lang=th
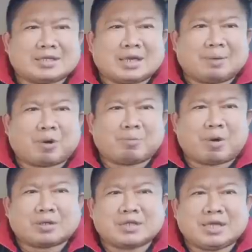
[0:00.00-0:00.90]
ศิลภพ
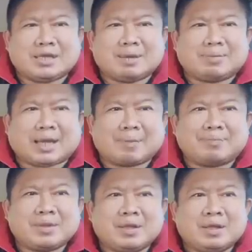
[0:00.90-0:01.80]
บ็อกซิ่งยิมนะครับ
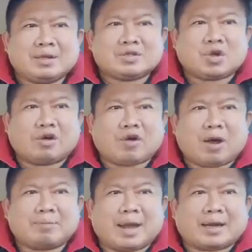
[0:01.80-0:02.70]
สองฟอ
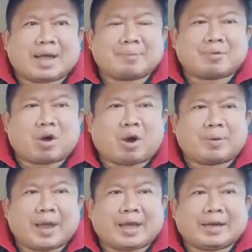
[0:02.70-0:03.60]
ร์มหลังนะครับก็
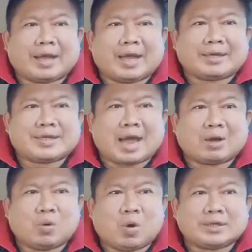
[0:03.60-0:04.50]
แพ้คะแนนจา
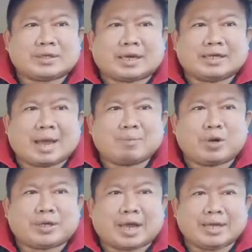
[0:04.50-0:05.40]
กัวจักรยานม
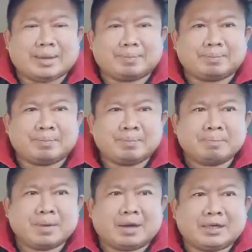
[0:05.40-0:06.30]
วยไทยยิม
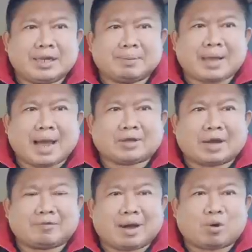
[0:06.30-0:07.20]
เมื่อที่ 29
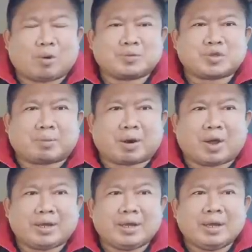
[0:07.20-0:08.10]
ธันวาคม
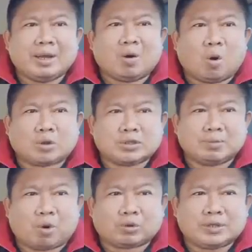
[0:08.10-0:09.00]

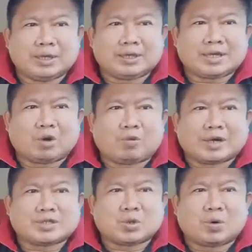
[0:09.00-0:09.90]
2566 ที่จังหวั
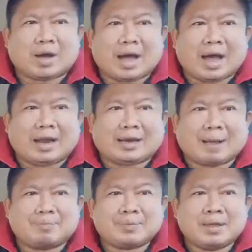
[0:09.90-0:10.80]
ดสงขลานะค
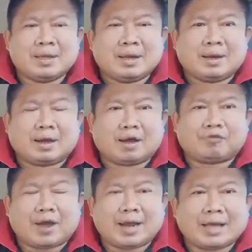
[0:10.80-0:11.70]
รับ แล้วก็
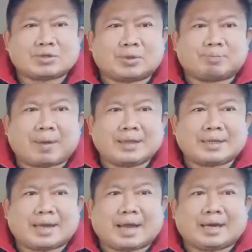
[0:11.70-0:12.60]
ฝ่ายล่าสุดไป
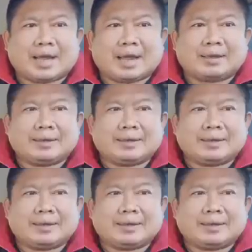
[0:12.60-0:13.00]
ชนะคะแนน